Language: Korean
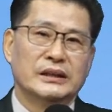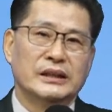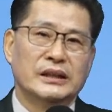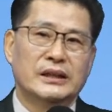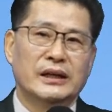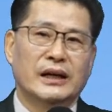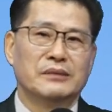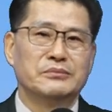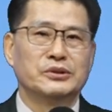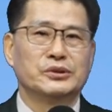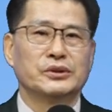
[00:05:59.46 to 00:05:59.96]

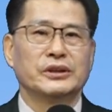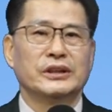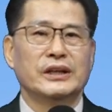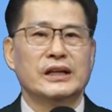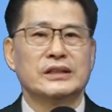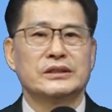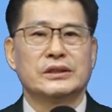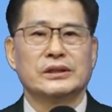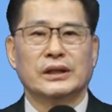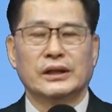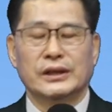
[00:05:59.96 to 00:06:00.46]
이함으로
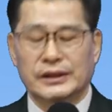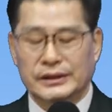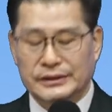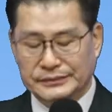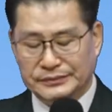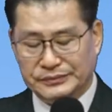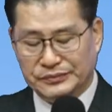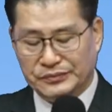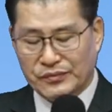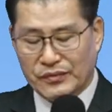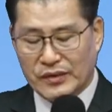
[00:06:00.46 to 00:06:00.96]

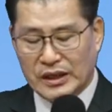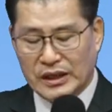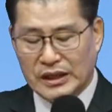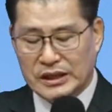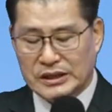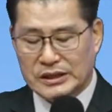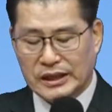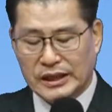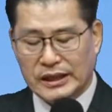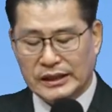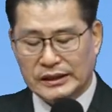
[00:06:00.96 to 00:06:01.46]
인해서
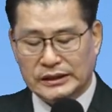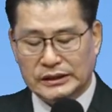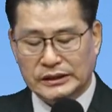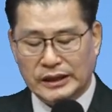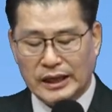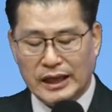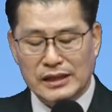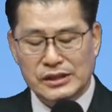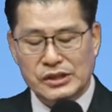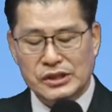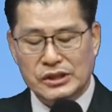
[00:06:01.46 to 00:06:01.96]
이제 그
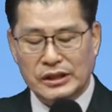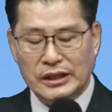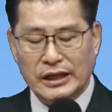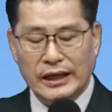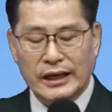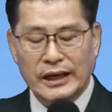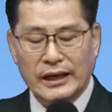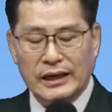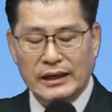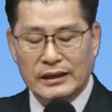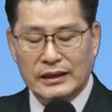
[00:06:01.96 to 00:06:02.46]

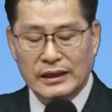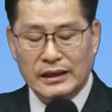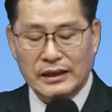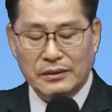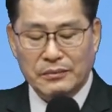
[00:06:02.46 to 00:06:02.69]
당시에